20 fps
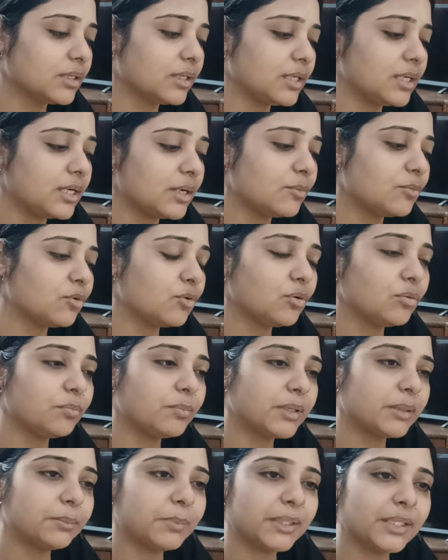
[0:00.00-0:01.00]
कि हमको
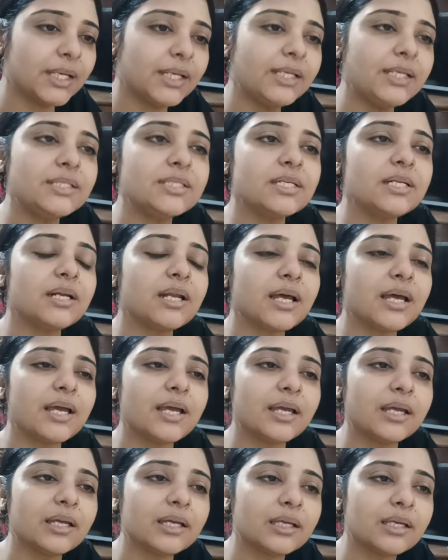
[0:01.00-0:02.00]
पता ही नहीं चल रहा
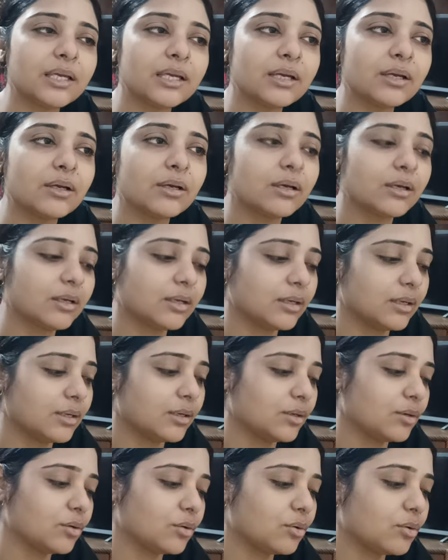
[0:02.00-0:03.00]
है कि
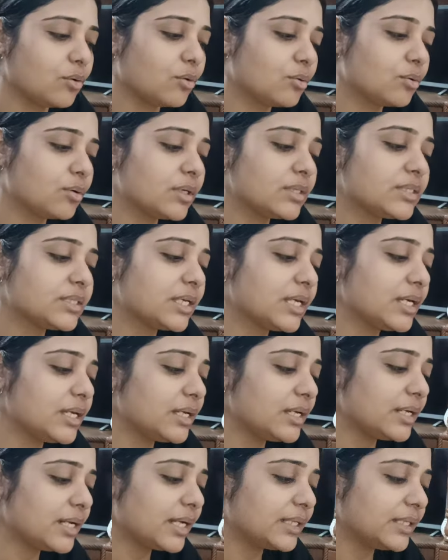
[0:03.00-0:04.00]
किसके
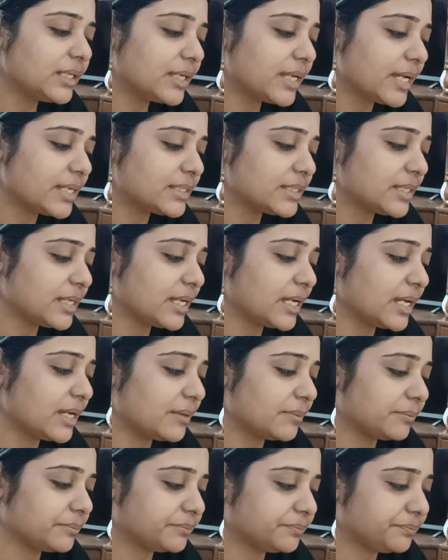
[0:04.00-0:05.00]
इरादे कैसे हैं